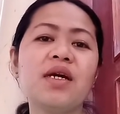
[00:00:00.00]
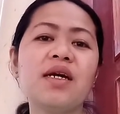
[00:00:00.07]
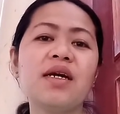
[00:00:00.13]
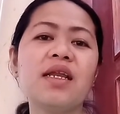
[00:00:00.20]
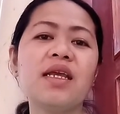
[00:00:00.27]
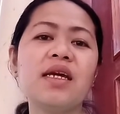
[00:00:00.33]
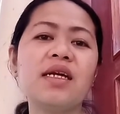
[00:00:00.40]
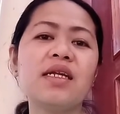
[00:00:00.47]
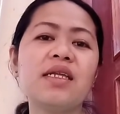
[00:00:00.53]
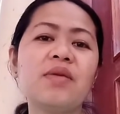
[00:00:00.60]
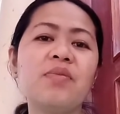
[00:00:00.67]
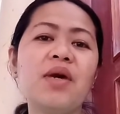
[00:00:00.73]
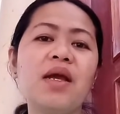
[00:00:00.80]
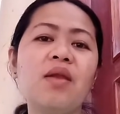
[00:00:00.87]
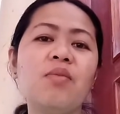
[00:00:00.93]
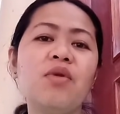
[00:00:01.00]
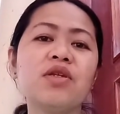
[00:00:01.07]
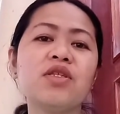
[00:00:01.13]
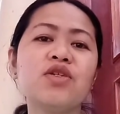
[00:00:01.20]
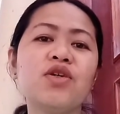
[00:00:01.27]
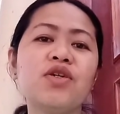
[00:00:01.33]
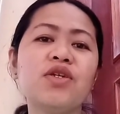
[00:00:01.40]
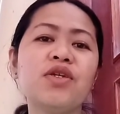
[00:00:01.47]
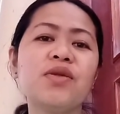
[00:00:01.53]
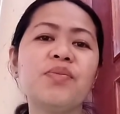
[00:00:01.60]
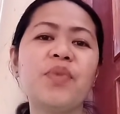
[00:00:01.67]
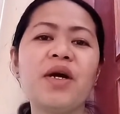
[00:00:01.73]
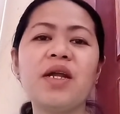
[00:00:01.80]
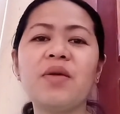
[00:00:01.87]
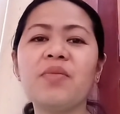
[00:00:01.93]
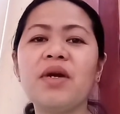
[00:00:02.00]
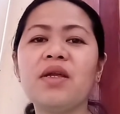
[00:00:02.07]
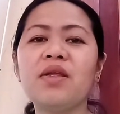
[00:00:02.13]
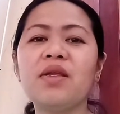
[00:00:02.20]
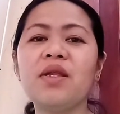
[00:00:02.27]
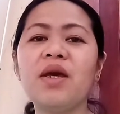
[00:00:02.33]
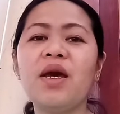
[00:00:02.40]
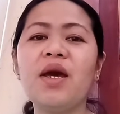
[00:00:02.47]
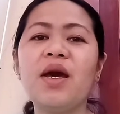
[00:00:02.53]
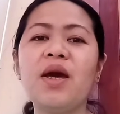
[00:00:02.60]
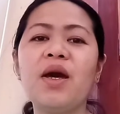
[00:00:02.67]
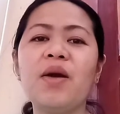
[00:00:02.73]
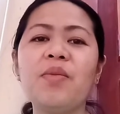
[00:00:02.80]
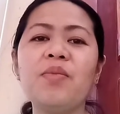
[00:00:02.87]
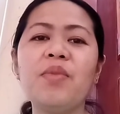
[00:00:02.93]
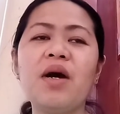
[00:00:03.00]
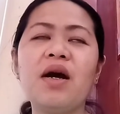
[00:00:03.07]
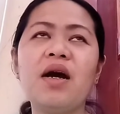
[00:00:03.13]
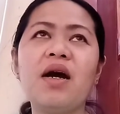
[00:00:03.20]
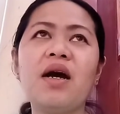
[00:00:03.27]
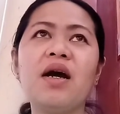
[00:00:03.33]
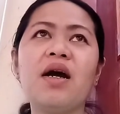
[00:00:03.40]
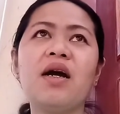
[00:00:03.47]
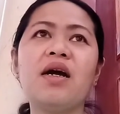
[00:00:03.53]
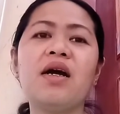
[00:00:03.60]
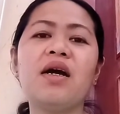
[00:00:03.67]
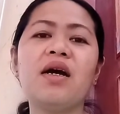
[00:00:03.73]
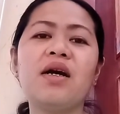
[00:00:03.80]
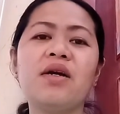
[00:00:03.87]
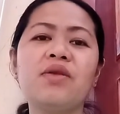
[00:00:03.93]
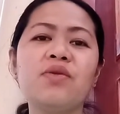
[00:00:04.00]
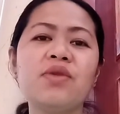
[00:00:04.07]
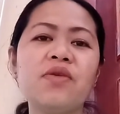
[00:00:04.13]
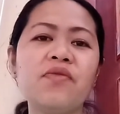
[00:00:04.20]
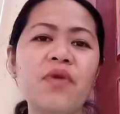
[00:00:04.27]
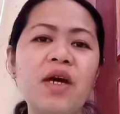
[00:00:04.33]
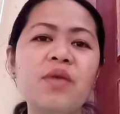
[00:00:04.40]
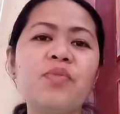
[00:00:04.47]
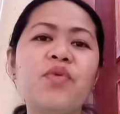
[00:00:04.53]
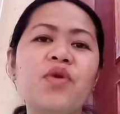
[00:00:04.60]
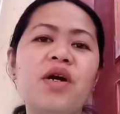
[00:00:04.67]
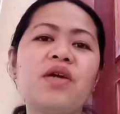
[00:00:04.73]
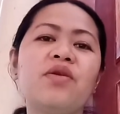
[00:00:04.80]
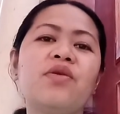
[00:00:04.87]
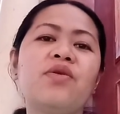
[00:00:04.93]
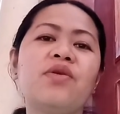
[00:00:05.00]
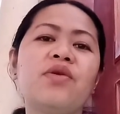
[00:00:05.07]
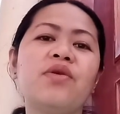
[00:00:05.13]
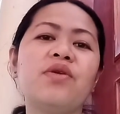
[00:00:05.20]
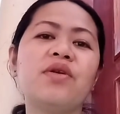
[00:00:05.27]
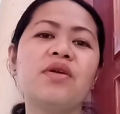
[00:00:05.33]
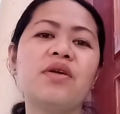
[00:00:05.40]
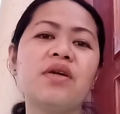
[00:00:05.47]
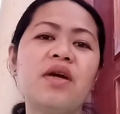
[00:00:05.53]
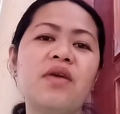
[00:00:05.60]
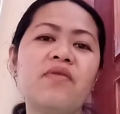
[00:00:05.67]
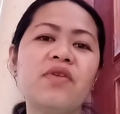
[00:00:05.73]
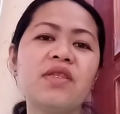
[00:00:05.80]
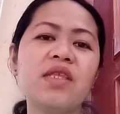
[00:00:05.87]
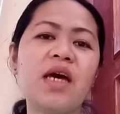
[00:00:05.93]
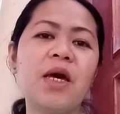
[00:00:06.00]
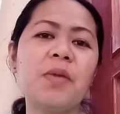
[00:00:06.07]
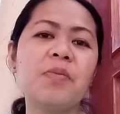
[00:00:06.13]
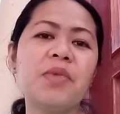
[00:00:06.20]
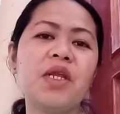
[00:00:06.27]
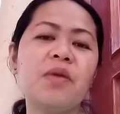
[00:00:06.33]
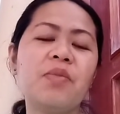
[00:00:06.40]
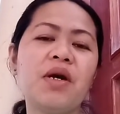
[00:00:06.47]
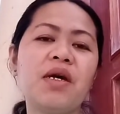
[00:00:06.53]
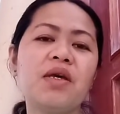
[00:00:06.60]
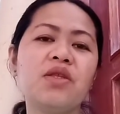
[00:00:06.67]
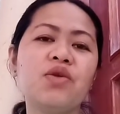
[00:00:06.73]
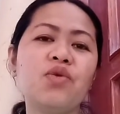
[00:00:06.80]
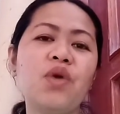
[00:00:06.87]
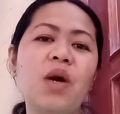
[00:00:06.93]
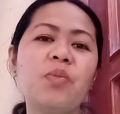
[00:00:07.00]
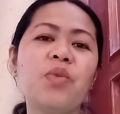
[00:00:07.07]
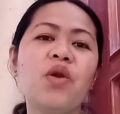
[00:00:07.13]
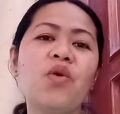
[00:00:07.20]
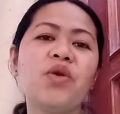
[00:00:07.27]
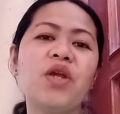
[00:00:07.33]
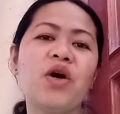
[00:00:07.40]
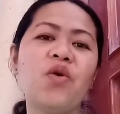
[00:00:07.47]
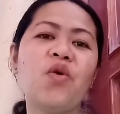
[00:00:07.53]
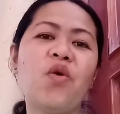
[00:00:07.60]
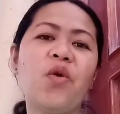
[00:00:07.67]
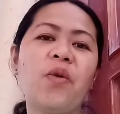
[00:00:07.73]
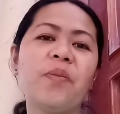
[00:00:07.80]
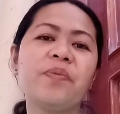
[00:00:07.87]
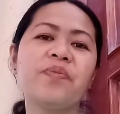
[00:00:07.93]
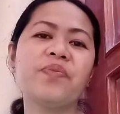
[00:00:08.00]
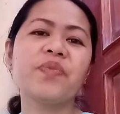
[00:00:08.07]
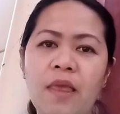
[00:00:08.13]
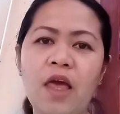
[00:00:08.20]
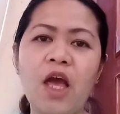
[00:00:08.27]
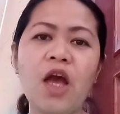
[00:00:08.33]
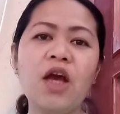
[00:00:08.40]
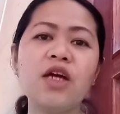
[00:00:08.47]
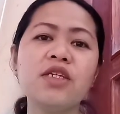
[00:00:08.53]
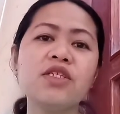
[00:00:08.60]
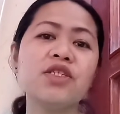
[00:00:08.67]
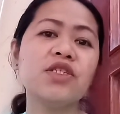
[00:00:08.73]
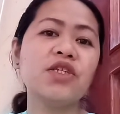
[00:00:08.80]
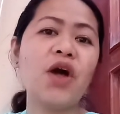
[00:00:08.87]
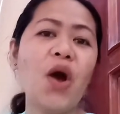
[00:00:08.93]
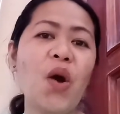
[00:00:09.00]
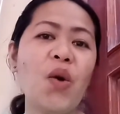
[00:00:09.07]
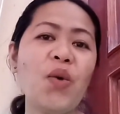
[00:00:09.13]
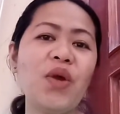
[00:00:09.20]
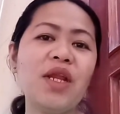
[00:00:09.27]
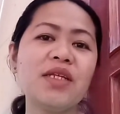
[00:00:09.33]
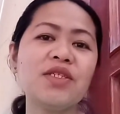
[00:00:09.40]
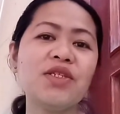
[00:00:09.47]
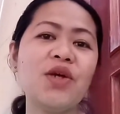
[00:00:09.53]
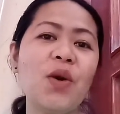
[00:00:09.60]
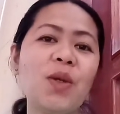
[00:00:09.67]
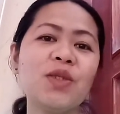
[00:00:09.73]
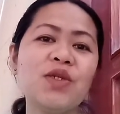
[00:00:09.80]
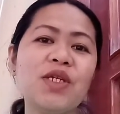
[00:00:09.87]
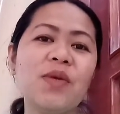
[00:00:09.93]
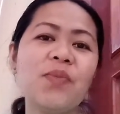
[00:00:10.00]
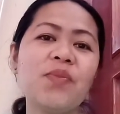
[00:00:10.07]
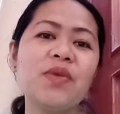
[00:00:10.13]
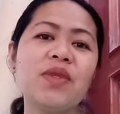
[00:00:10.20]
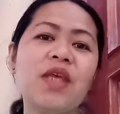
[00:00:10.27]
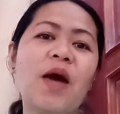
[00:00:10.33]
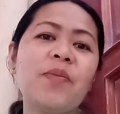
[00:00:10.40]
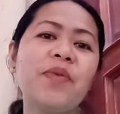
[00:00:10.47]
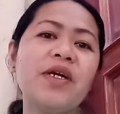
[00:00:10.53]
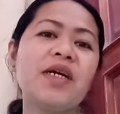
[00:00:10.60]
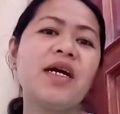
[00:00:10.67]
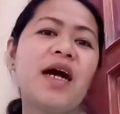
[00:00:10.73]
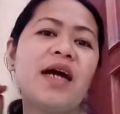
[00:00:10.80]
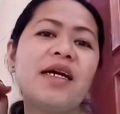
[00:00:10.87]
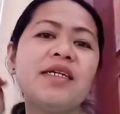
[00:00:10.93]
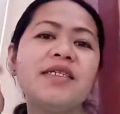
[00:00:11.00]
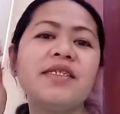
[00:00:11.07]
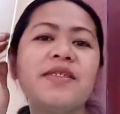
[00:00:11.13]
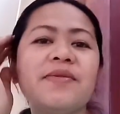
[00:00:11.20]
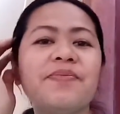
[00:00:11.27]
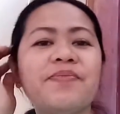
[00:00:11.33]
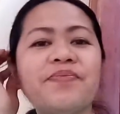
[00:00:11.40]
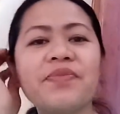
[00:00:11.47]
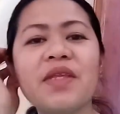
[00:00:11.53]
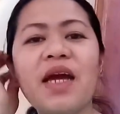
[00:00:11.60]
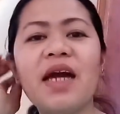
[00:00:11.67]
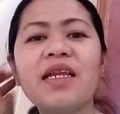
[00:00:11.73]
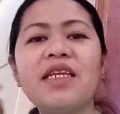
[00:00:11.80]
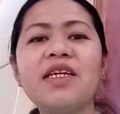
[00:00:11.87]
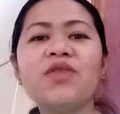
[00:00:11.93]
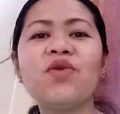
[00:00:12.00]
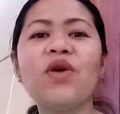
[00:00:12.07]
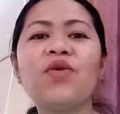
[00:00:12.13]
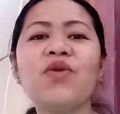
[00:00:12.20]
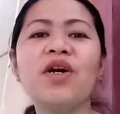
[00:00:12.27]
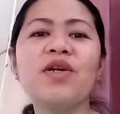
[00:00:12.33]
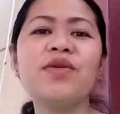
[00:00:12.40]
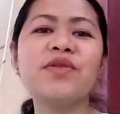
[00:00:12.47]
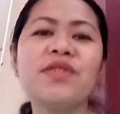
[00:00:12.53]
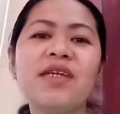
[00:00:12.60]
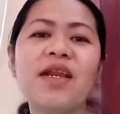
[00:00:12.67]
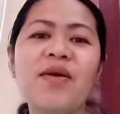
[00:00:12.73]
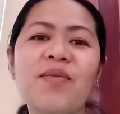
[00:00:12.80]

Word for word: click the bell button para ma-notified po kayo every time na may new upload ako So, let's go to the topic guys. Andito ako ngayon sa